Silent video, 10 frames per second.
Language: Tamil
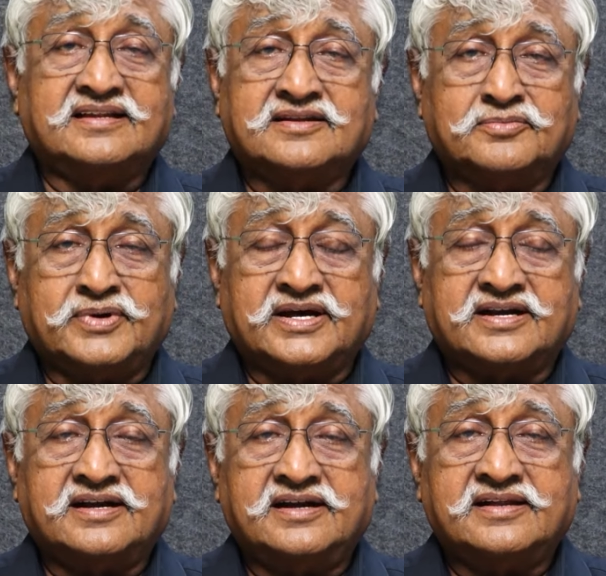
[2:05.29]

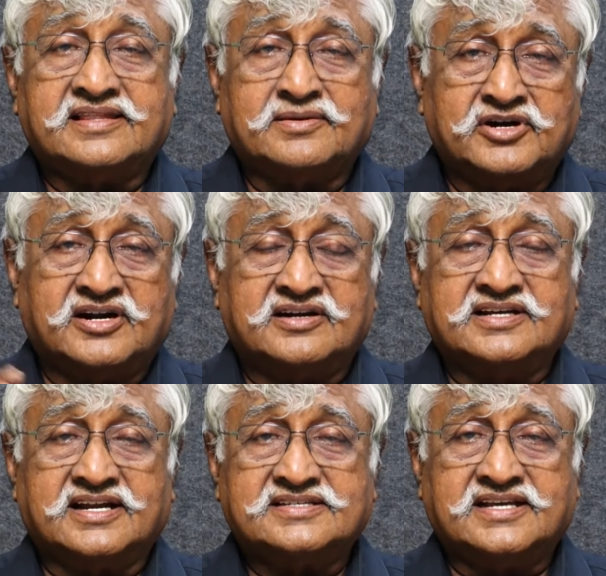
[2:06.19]
தீர்த்திருப்பார்கள் தமிழ்நாடு
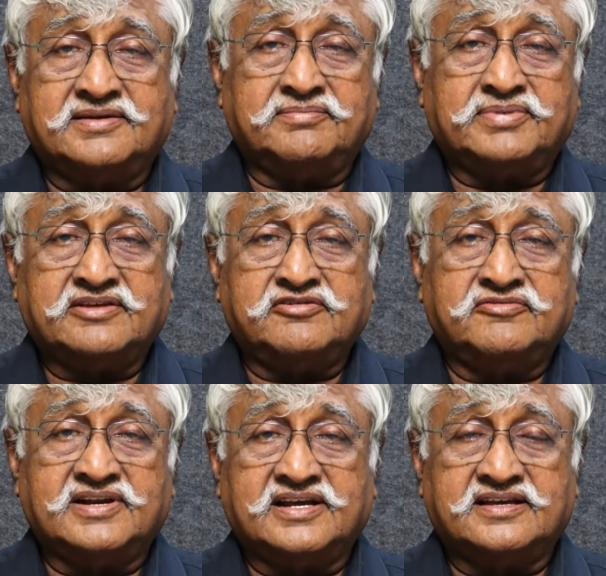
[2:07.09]
அரசே பதவி
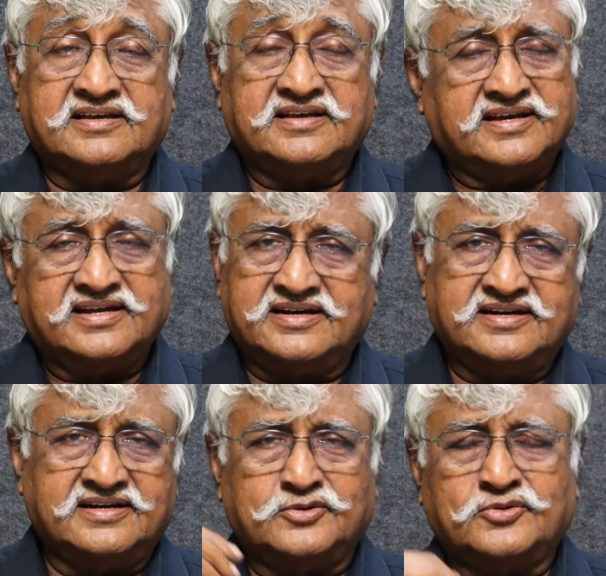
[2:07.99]
விலகு
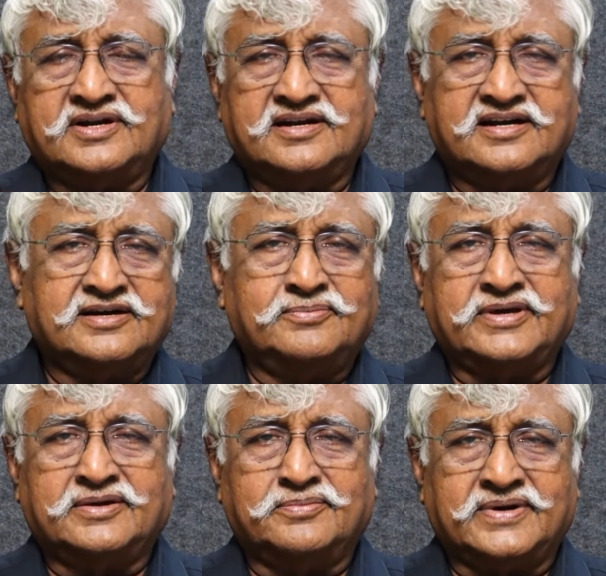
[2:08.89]
என்று குரல்
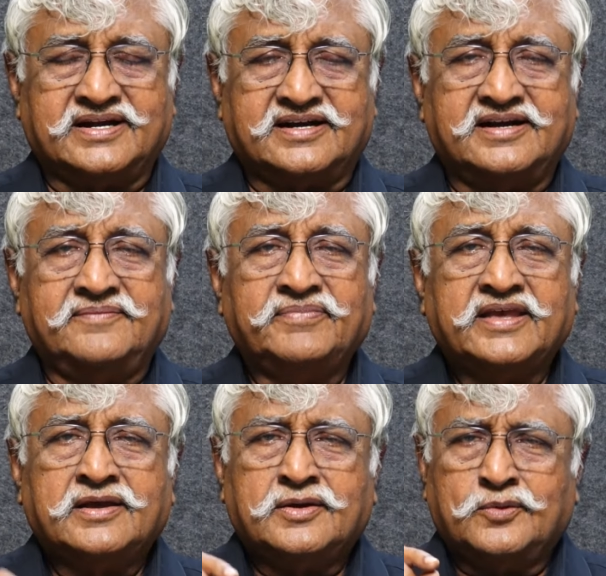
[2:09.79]
எழுப்பியிருப்பார்கள்
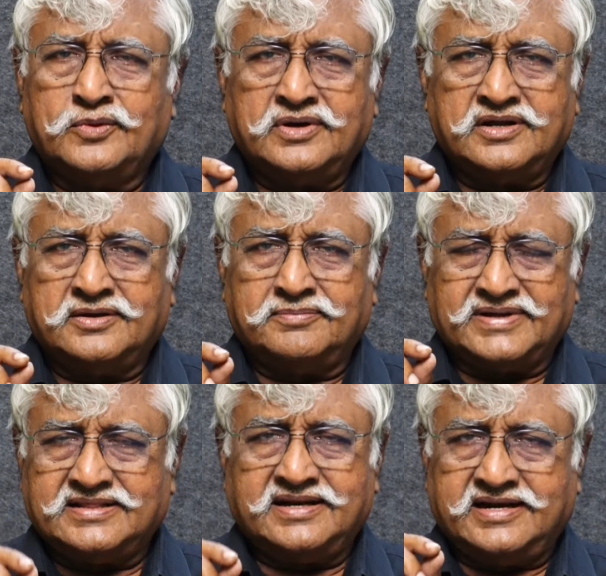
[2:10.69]
ஒரு
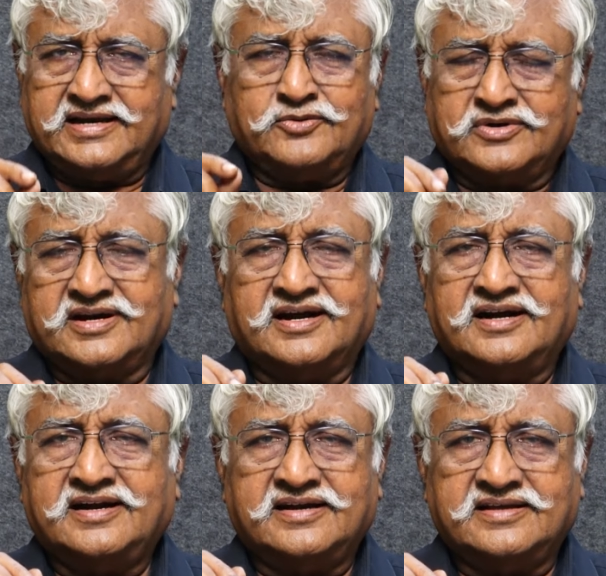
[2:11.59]
பத்திரிகை ஒரு
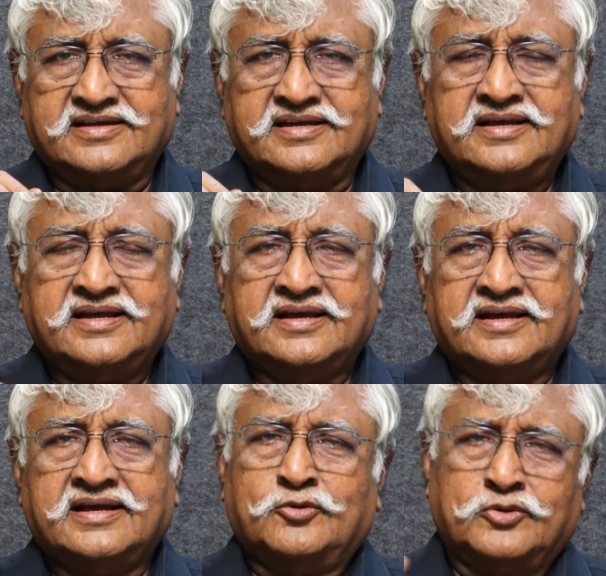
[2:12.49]
நாளேடு
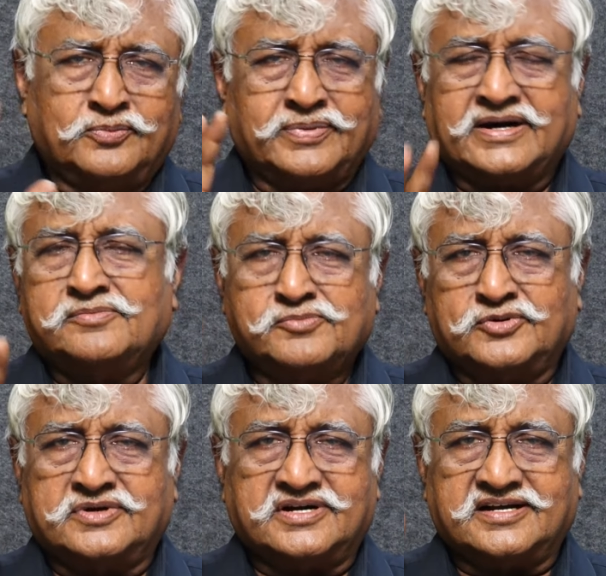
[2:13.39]
ஒரு படம்
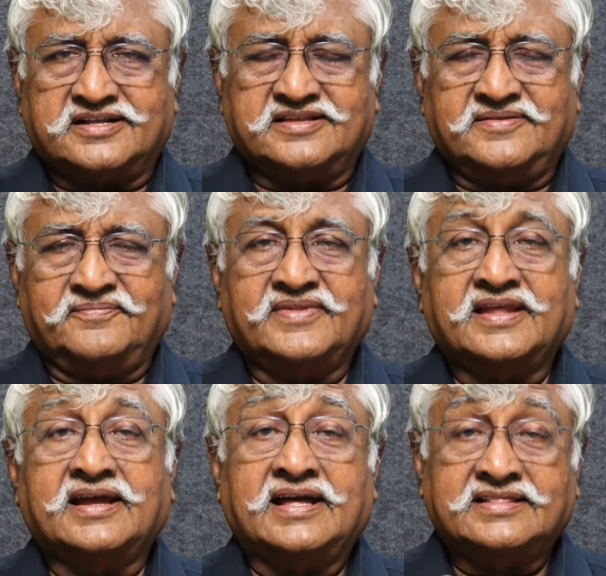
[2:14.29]
போட்டிருக்கிறது
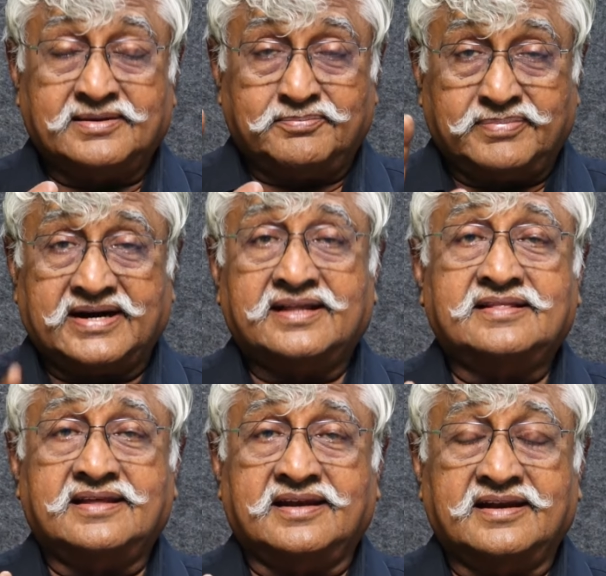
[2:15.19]
அந்த
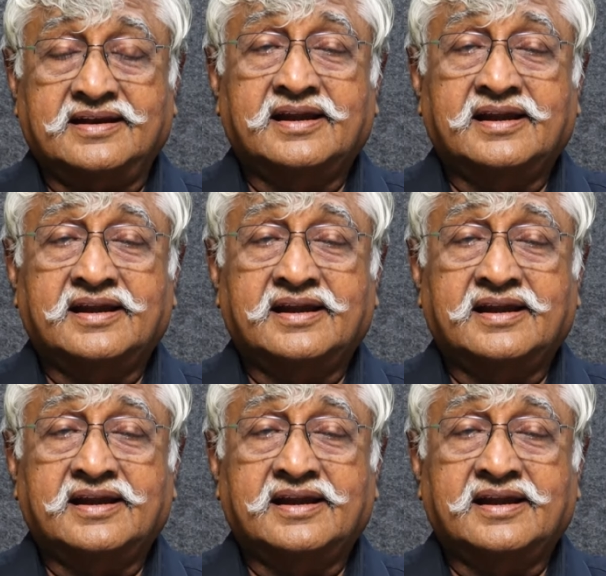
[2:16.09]
படத்தில்